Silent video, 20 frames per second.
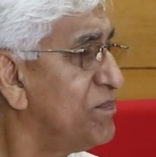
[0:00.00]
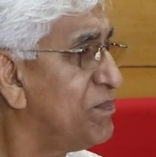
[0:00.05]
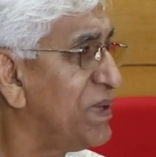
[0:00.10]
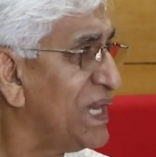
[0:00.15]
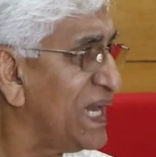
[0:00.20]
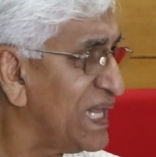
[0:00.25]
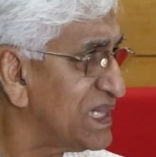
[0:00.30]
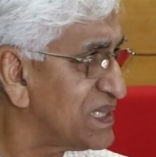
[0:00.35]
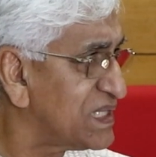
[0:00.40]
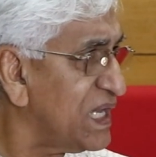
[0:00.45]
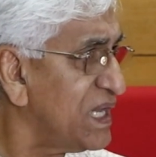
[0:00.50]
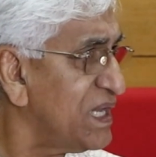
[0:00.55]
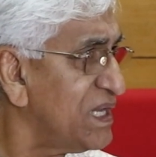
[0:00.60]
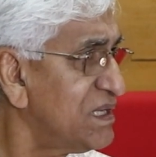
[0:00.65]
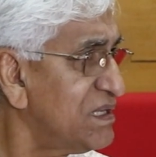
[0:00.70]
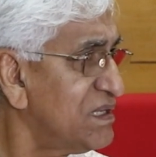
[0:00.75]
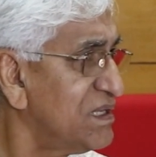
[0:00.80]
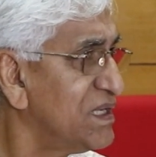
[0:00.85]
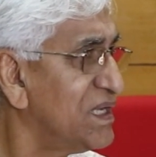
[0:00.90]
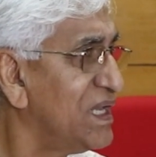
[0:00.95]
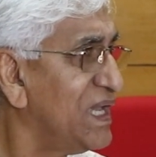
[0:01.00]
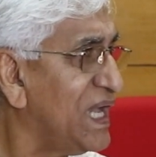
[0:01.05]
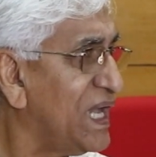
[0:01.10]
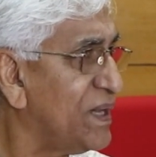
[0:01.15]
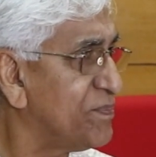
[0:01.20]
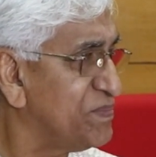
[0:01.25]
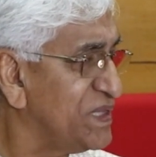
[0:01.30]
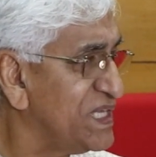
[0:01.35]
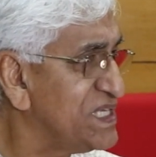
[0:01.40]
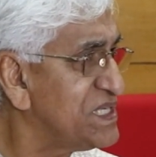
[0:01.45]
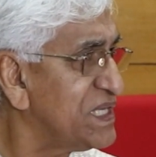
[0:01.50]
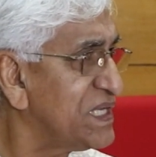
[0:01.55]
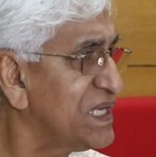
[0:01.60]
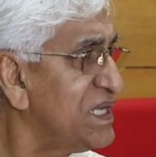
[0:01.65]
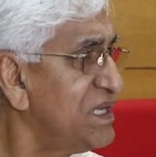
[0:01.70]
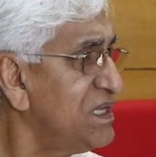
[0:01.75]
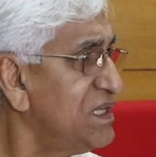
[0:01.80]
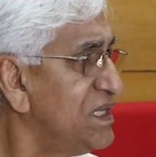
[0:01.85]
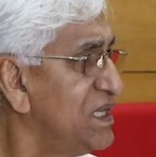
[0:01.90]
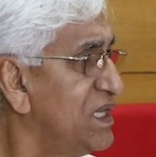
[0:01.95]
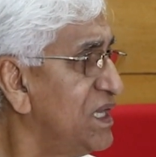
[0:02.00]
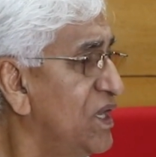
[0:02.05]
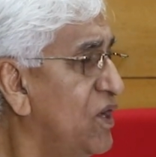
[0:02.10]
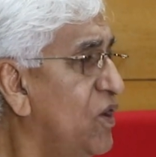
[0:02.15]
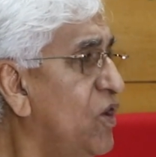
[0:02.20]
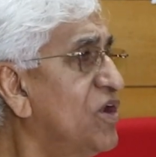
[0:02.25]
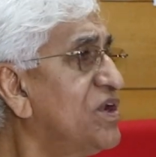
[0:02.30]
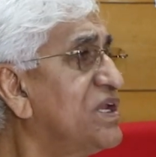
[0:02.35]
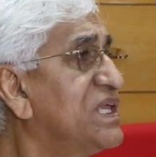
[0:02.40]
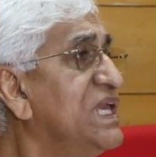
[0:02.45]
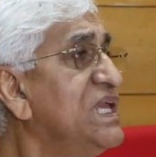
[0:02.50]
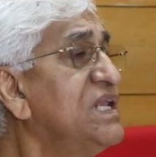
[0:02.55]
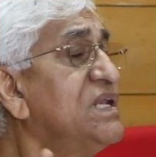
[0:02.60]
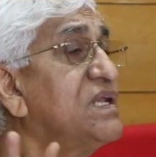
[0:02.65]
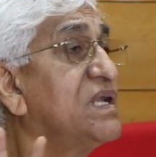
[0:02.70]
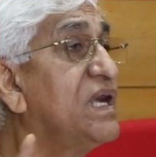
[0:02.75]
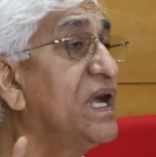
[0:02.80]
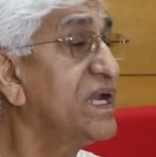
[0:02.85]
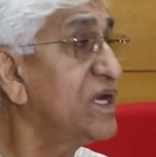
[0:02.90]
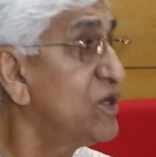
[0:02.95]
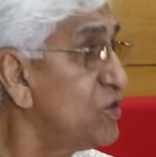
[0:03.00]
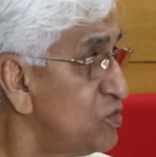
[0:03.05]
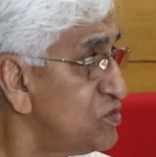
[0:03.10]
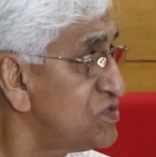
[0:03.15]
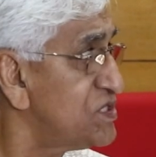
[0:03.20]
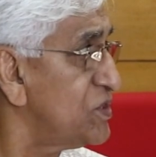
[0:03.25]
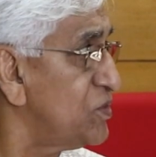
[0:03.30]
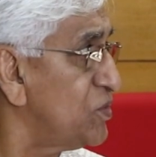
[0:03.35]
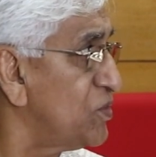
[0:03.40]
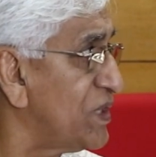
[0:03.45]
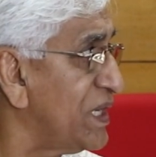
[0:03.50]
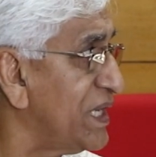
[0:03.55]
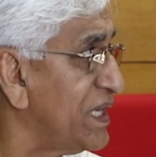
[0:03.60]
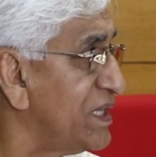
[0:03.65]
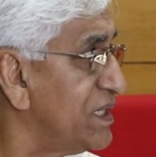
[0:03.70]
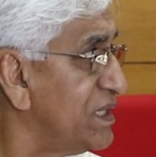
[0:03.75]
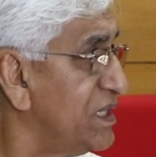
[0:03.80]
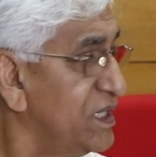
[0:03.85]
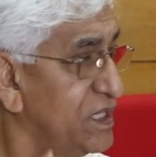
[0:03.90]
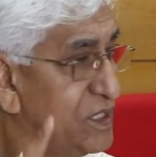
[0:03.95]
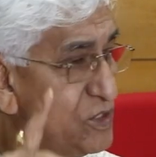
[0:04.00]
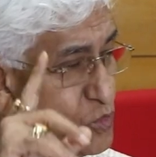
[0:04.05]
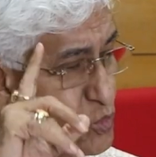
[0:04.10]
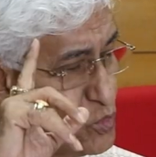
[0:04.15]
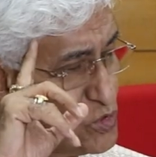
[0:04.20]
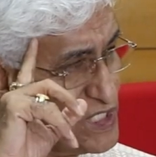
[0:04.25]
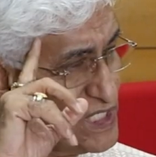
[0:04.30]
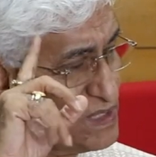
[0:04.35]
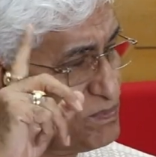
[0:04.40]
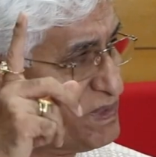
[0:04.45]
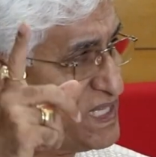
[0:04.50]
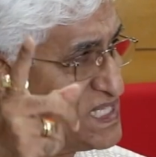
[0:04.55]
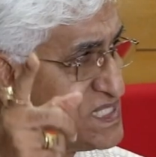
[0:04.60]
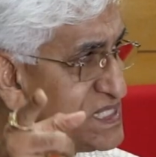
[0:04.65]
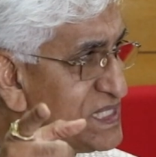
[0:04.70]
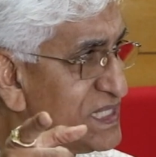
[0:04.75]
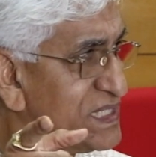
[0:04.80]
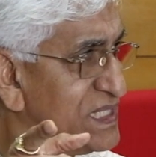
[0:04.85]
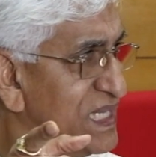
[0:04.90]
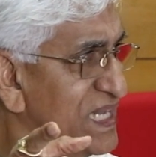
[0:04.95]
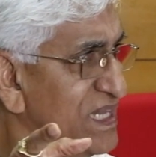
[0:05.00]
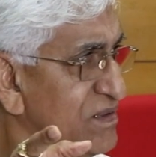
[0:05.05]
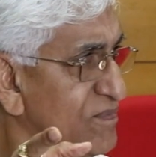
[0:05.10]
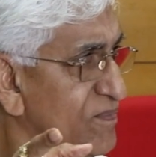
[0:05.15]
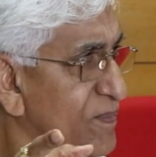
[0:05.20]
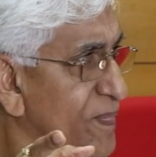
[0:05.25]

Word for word: बलात्कार अपने जगह और किन कारणों से हो रहा है दूषित मानसिकता